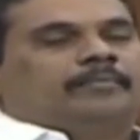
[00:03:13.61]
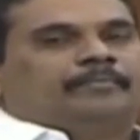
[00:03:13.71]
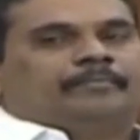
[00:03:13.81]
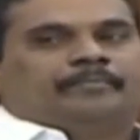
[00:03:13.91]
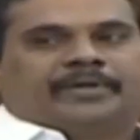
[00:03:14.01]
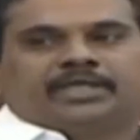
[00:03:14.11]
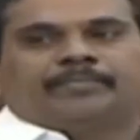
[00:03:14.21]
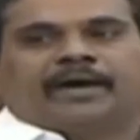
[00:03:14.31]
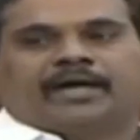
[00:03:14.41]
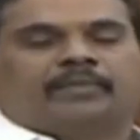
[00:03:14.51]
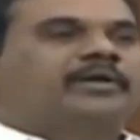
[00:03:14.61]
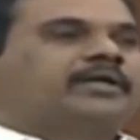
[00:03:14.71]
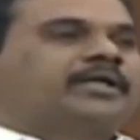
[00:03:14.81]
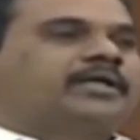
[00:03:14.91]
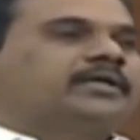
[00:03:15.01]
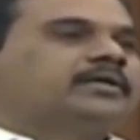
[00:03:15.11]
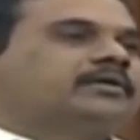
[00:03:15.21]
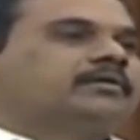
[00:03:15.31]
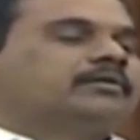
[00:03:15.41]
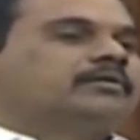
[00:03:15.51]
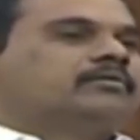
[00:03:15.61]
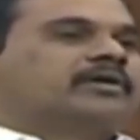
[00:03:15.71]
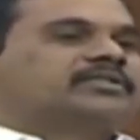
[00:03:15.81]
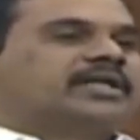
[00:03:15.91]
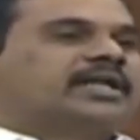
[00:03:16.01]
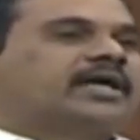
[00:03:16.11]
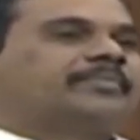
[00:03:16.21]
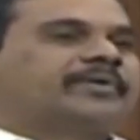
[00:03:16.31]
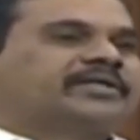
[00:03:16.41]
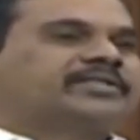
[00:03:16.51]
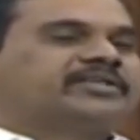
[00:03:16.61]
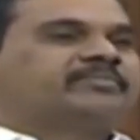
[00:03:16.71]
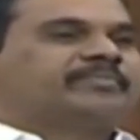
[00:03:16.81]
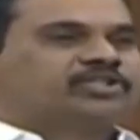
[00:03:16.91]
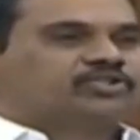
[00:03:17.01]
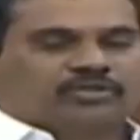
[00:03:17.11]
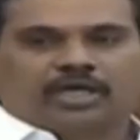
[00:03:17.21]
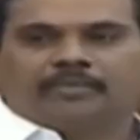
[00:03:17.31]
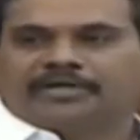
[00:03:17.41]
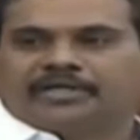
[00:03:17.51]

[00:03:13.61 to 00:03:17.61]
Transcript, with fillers: ప్రతి పార్లమెంట్ని ఒక జిల్లాగా ప్రకటించే పరిస్థితి ఉంది కాబట్టి